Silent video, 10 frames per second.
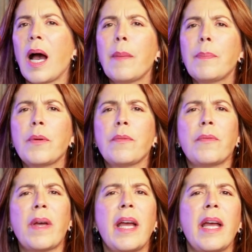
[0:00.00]

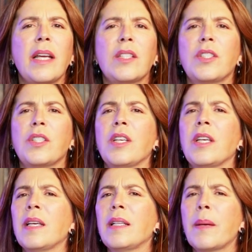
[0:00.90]
aproveite
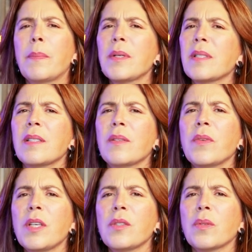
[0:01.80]
e depois desse
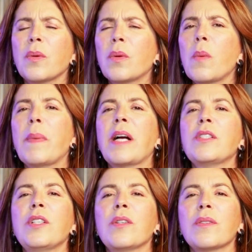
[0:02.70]
vídeo,
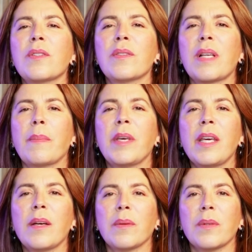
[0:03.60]
compartilhe com seus
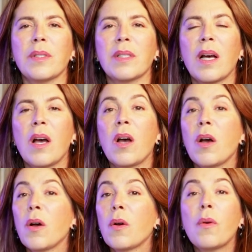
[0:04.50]
amigos.
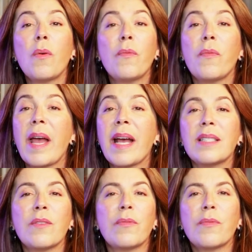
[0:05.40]

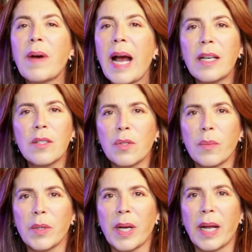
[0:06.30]
Converse, fale
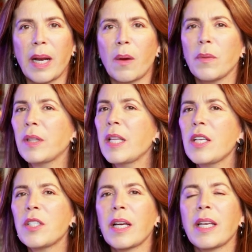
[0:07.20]
sobre o canal,
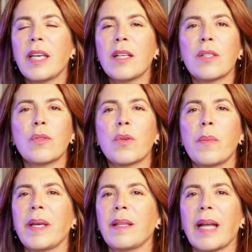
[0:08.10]
deixe aqui seus
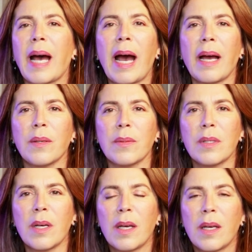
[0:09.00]
comentários.